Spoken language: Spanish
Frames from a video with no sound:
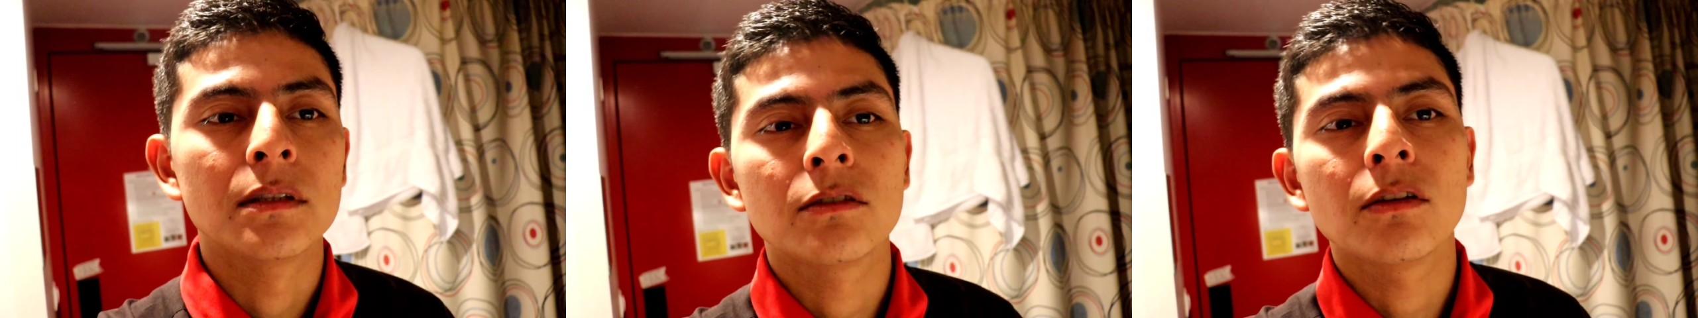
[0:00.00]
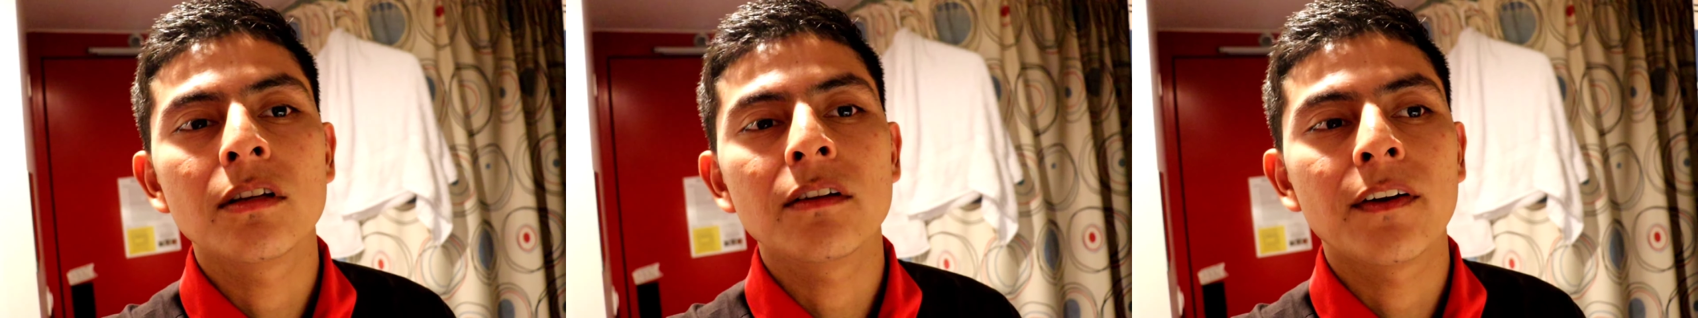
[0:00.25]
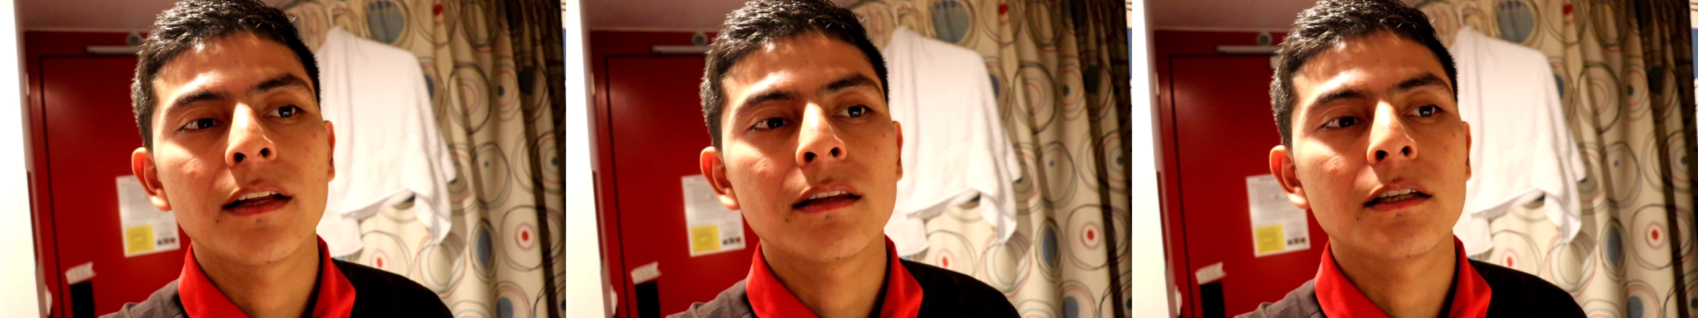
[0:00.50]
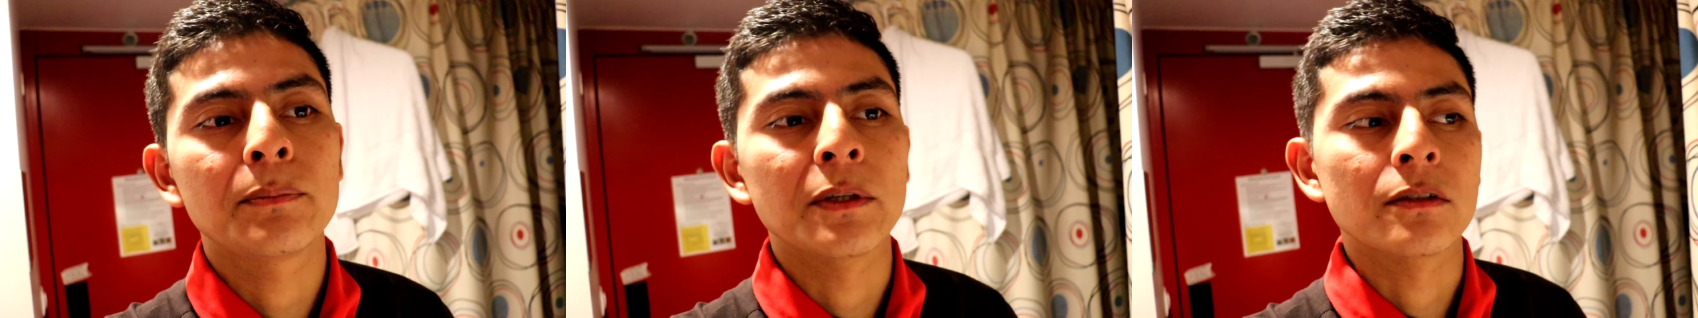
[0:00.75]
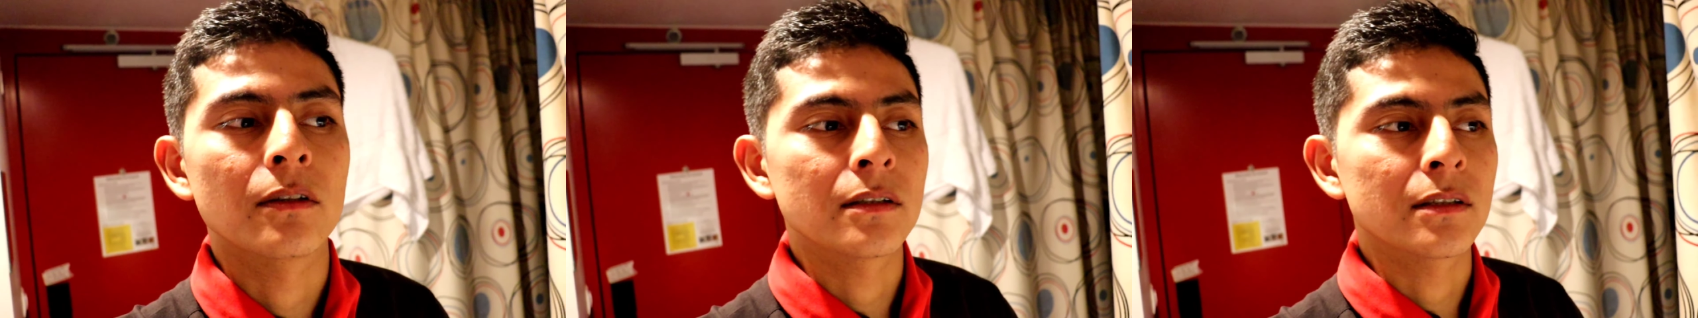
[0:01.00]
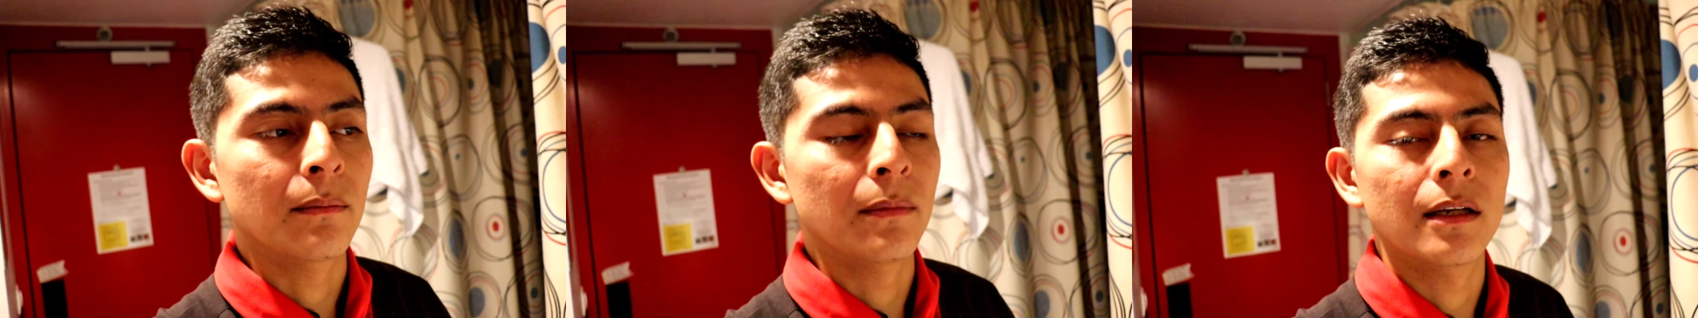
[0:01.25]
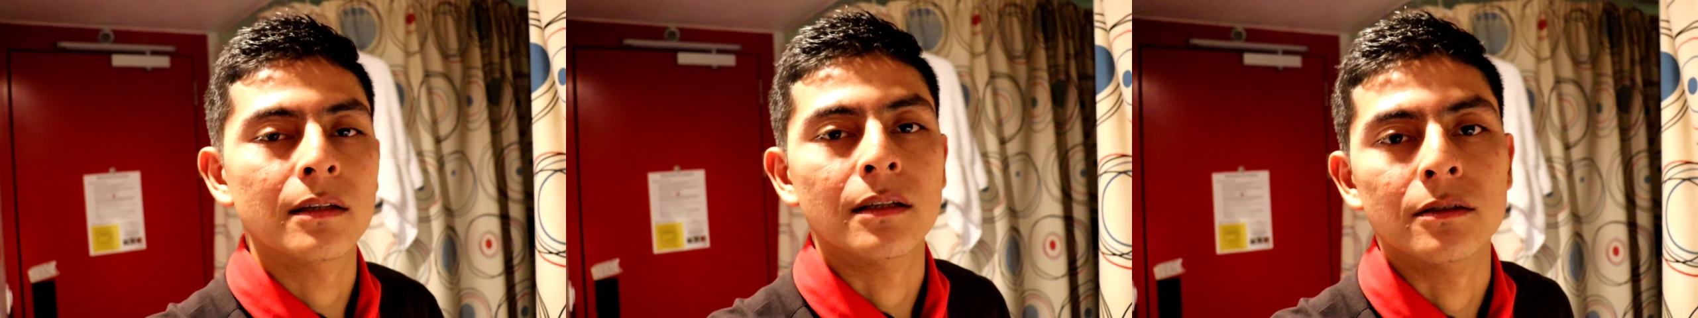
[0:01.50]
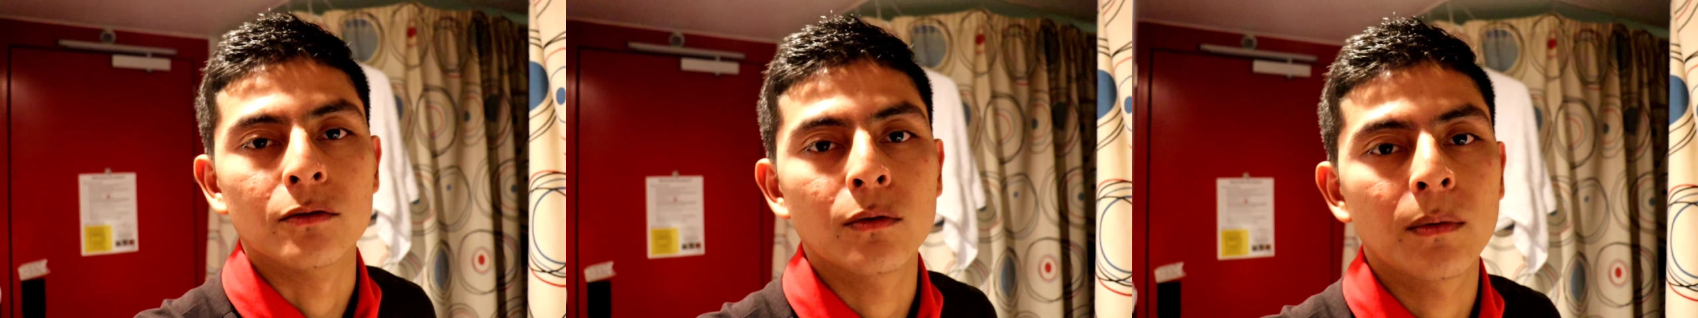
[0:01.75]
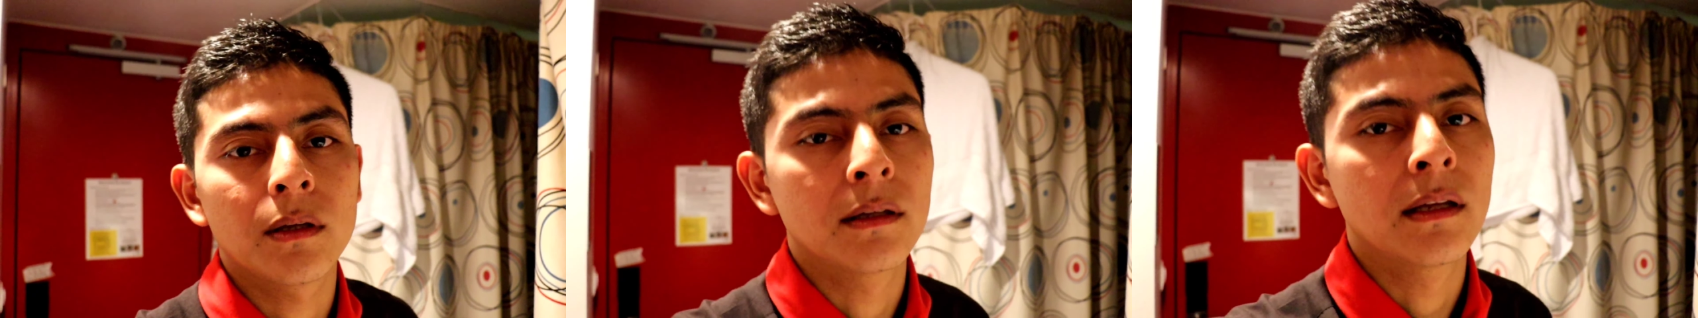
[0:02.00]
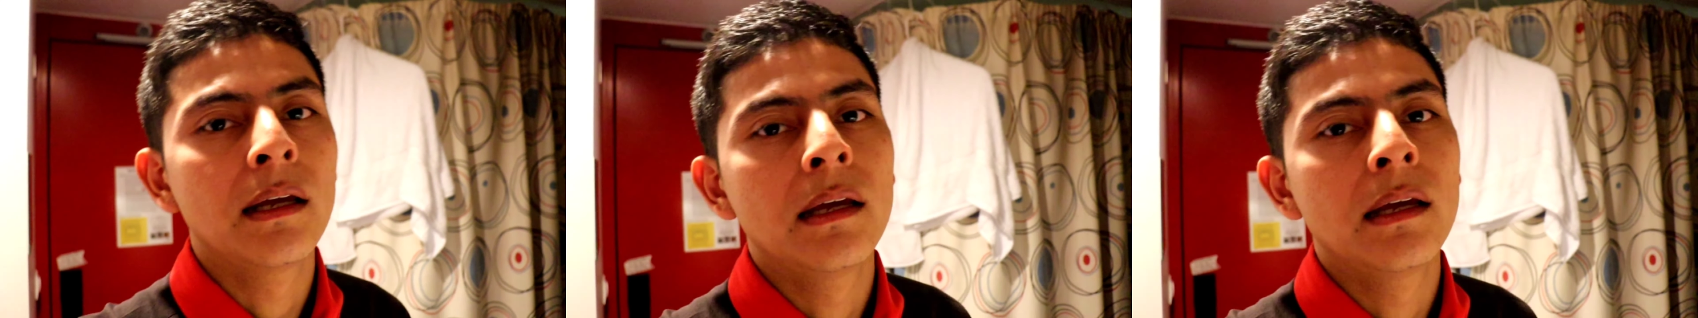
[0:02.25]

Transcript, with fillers: son diferentes personas también las que suben,